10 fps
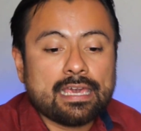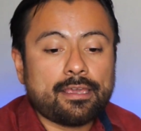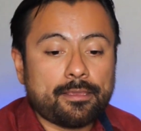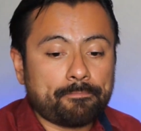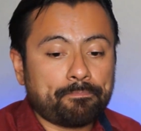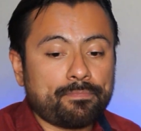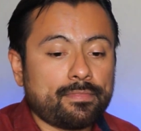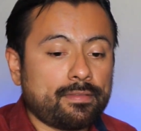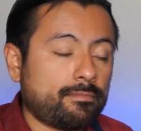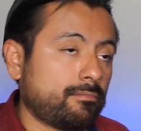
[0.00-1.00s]

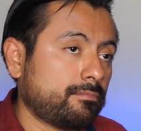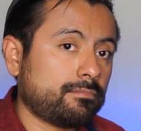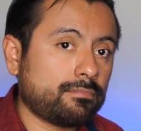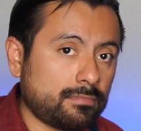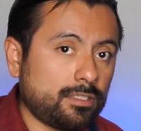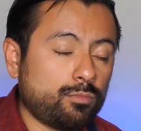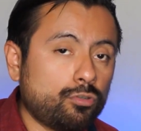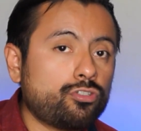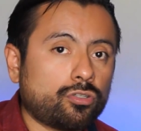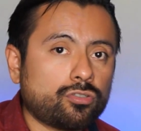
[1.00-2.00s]
em, y
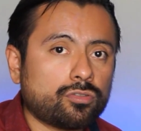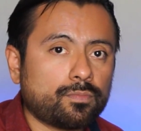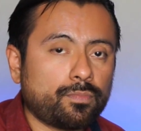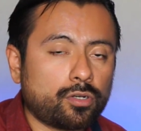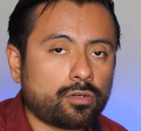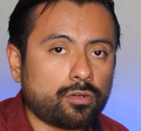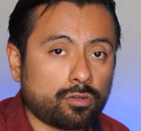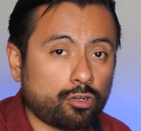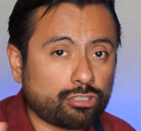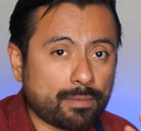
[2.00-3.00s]
muchos
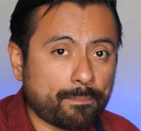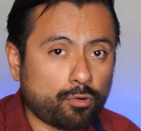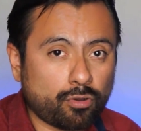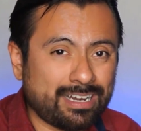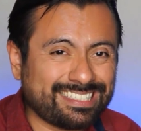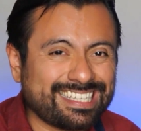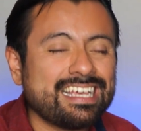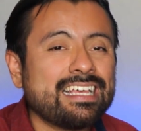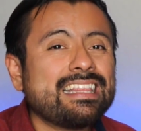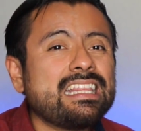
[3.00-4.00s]
por los empujones
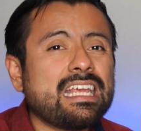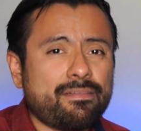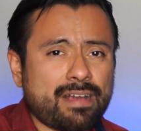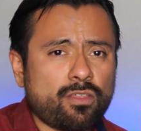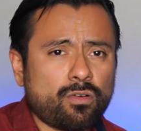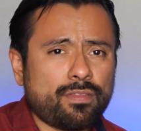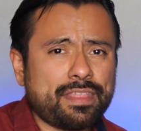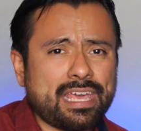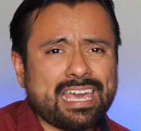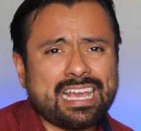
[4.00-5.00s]
derivado
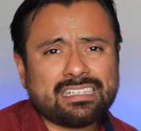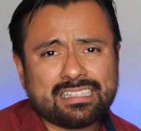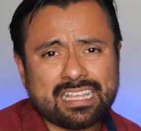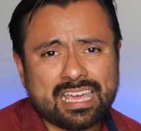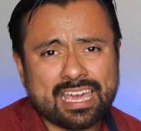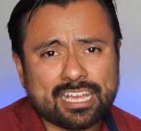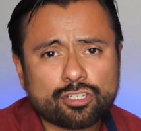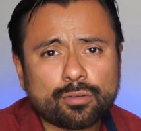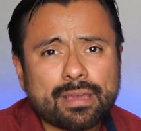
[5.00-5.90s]
de este hecho.